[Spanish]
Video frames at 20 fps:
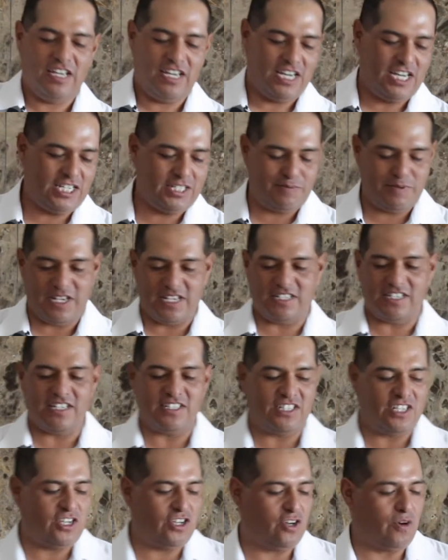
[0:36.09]
Es bien
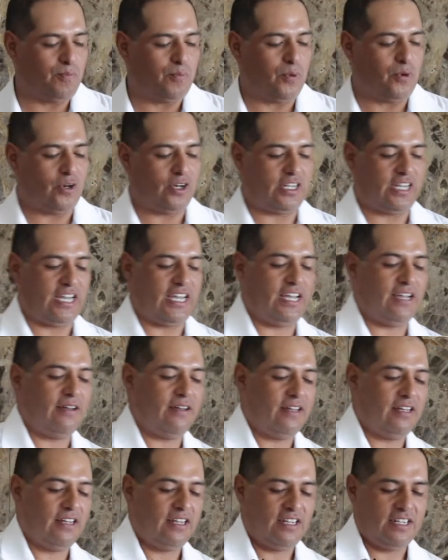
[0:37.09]
sencillo porque
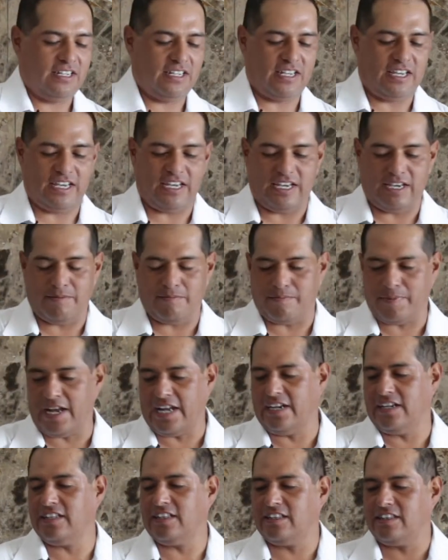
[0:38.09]

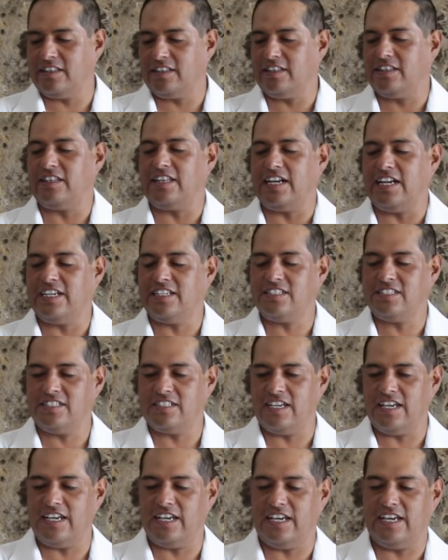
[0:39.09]
van tres
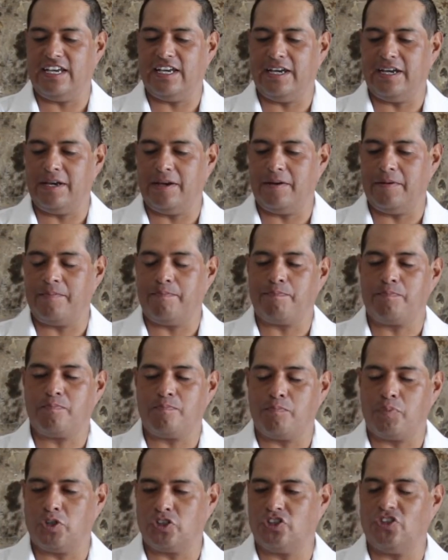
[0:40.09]
eh,
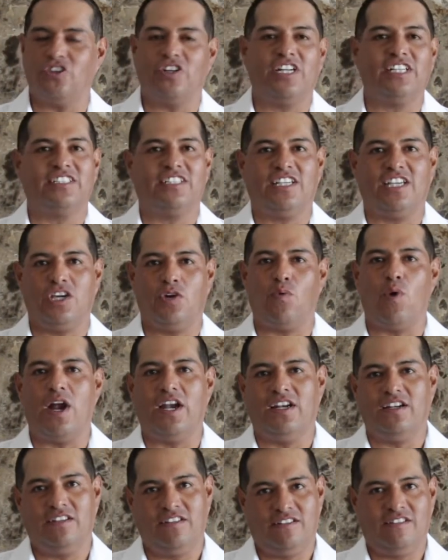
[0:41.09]
porciones
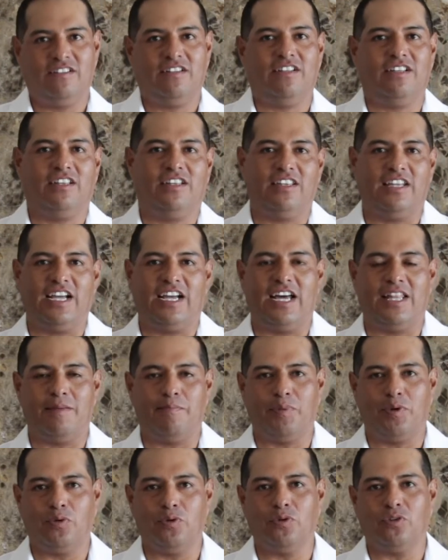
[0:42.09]
igual de
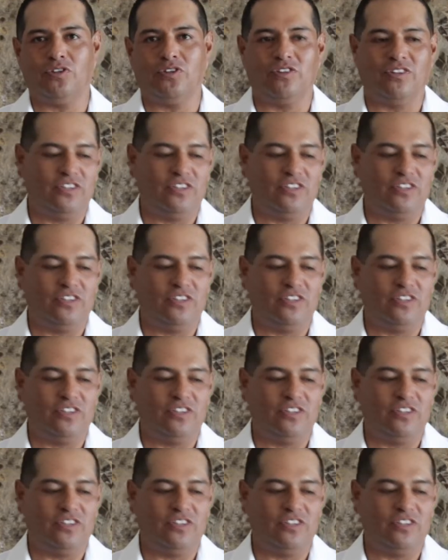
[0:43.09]
cada producto.